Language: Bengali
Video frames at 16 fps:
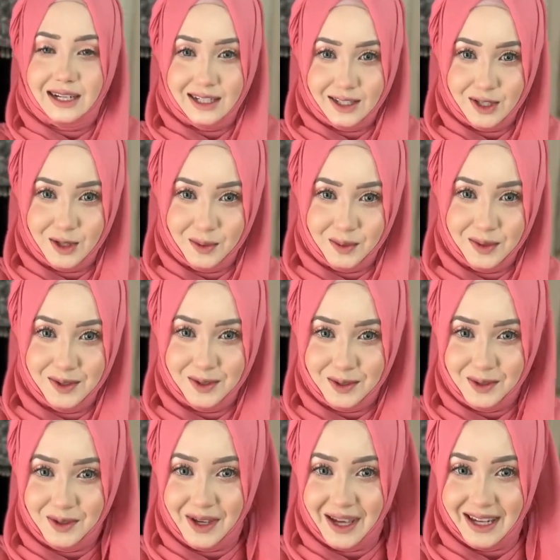আটটার সময়
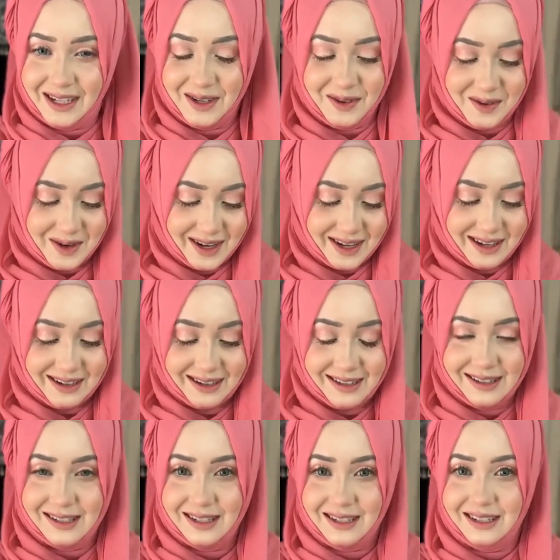যদিও এটাও অনেকের
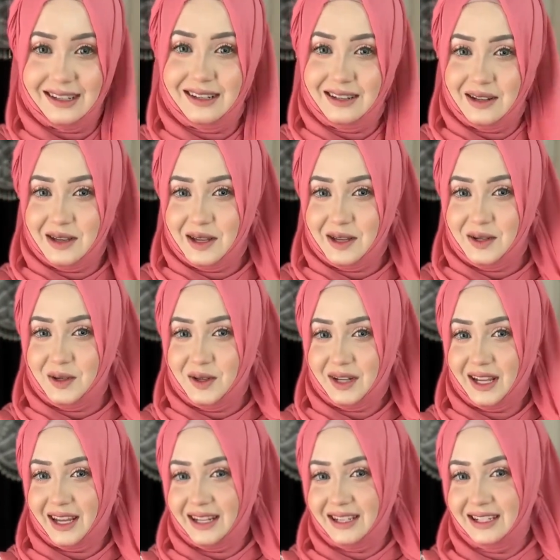কাছে একটু
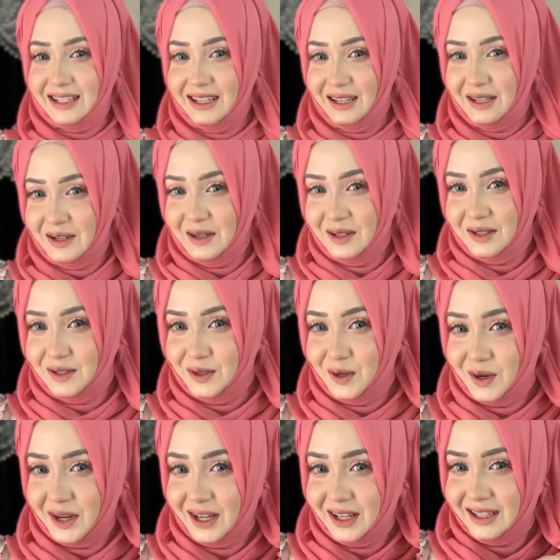লেটই
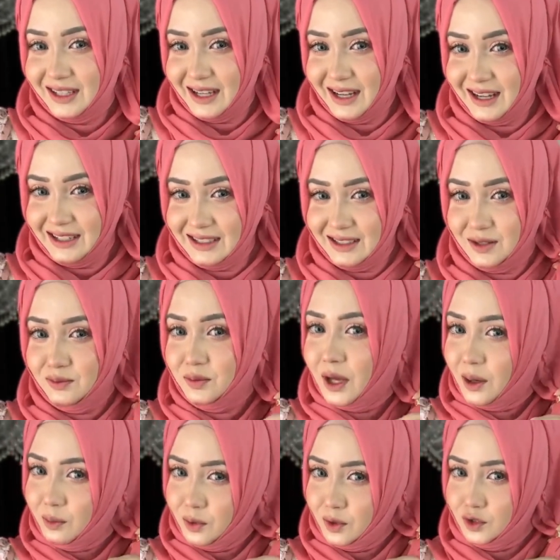সকাল না
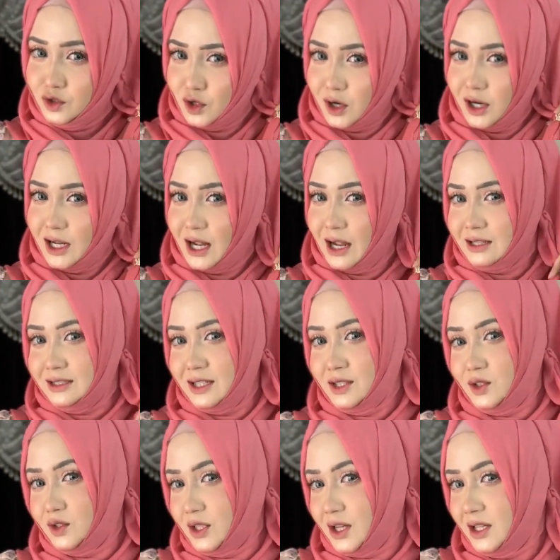তারপরে সকাল
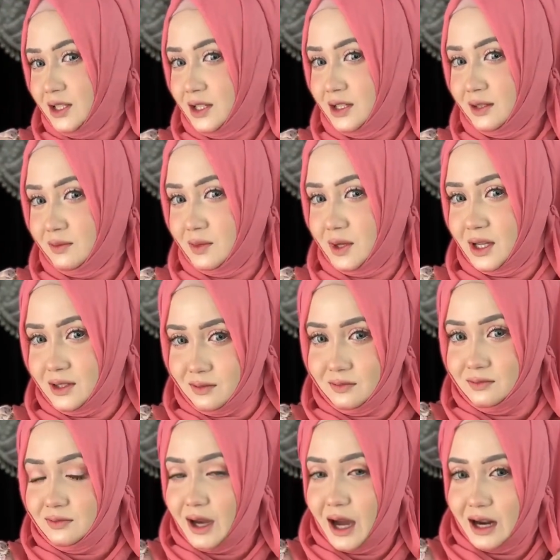আটটাই তো তাই না মানে
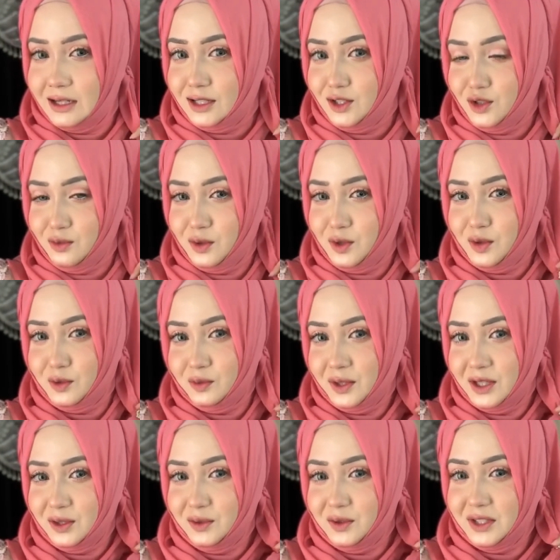আটটার সময় ঘুম
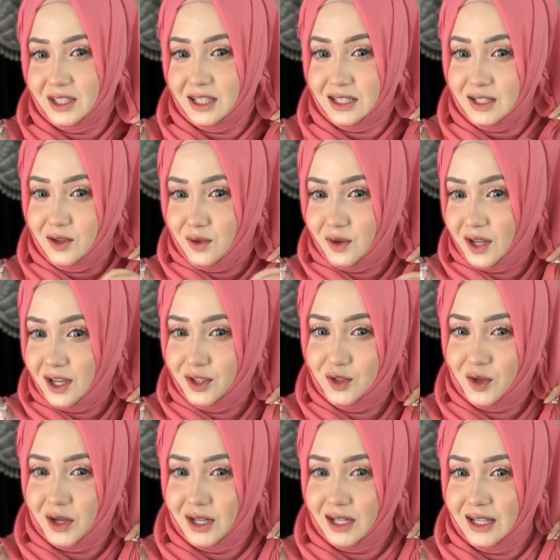থেকে উঠেছে আজকে অনেক
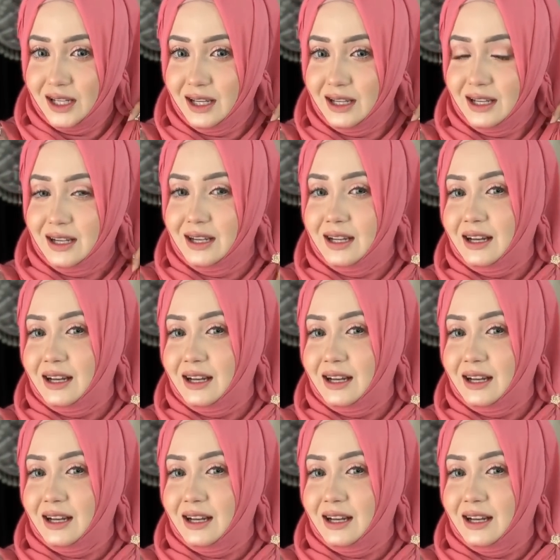সকালে